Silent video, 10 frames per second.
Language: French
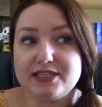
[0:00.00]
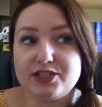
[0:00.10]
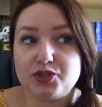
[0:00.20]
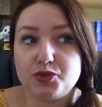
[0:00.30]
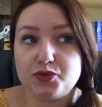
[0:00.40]

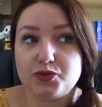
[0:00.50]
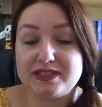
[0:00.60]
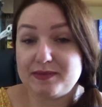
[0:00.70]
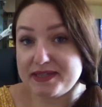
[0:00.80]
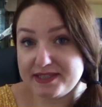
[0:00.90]
je
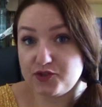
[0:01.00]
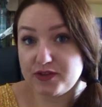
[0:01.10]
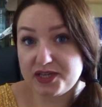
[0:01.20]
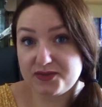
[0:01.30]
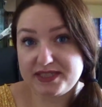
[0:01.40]
sais pas si je
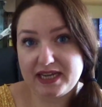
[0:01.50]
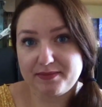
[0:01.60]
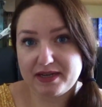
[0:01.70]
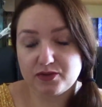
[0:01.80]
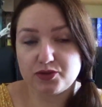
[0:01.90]
vais réussir à
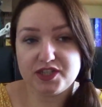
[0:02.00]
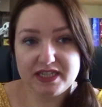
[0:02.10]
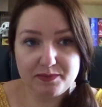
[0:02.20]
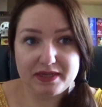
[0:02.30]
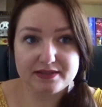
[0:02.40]

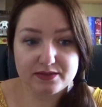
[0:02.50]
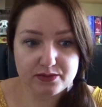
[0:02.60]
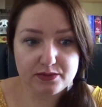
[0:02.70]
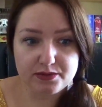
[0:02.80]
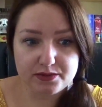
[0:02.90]
m'accrocher parce que
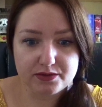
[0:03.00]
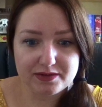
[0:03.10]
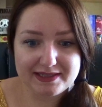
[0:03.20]
euh,